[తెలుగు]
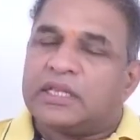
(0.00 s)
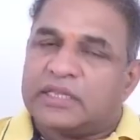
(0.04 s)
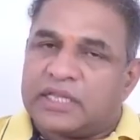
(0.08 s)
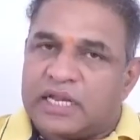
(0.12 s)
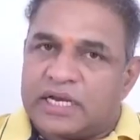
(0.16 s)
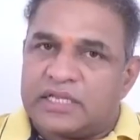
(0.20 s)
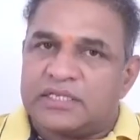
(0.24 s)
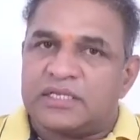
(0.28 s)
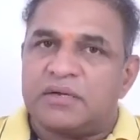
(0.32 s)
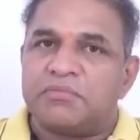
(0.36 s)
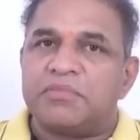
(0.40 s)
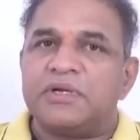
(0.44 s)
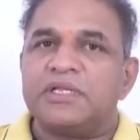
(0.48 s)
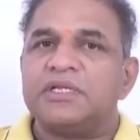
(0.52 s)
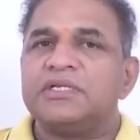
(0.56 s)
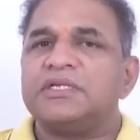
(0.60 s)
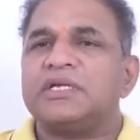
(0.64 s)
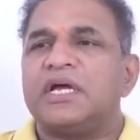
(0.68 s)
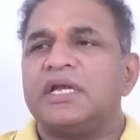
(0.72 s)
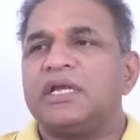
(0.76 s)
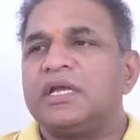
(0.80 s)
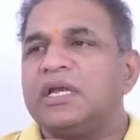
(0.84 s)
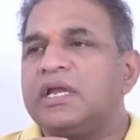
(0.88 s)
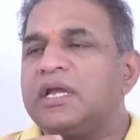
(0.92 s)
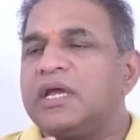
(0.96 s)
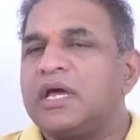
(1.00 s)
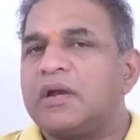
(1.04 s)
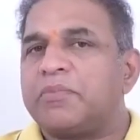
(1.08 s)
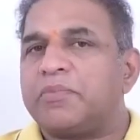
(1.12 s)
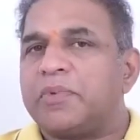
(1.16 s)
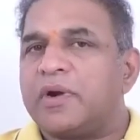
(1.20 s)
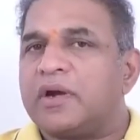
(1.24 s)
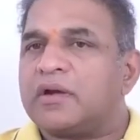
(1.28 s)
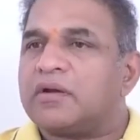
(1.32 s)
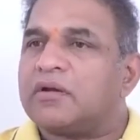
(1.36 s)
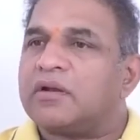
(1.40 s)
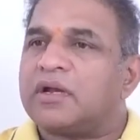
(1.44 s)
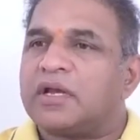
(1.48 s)
దానికి సంబంధించి అన్ని
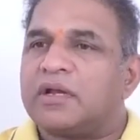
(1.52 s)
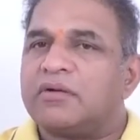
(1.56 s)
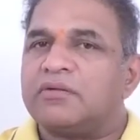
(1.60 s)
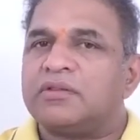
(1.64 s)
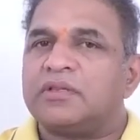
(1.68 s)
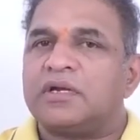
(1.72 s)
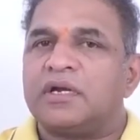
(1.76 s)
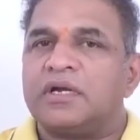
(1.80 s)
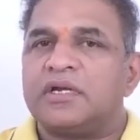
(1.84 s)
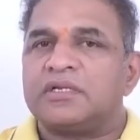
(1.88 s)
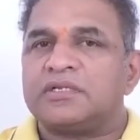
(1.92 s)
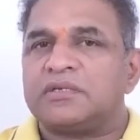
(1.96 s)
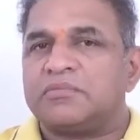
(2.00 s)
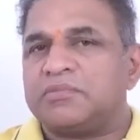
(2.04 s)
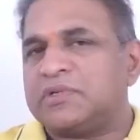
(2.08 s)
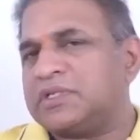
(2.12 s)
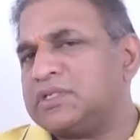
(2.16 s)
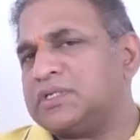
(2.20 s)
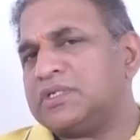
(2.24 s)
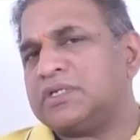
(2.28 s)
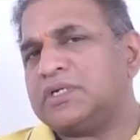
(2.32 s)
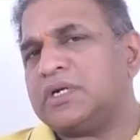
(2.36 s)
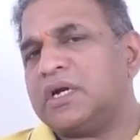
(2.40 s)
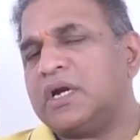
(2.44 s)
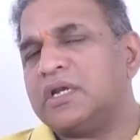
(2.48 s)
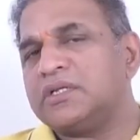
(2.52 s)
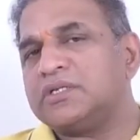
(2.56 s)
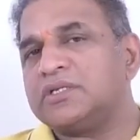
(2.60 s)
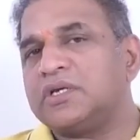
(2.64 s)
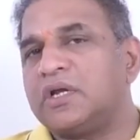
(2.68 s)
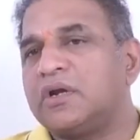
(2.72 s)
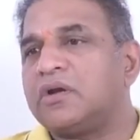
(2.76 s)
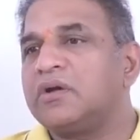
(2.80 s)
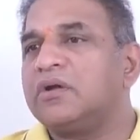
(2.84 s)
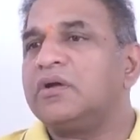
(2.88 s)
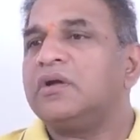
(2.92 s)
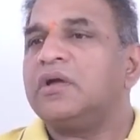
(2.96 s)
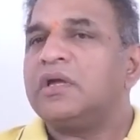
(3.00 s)
ఏర్పాట్లు రేవంత్ రెడ్డికి సంబంధించిన
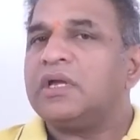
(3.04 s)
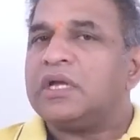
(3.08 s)
అనుచరులు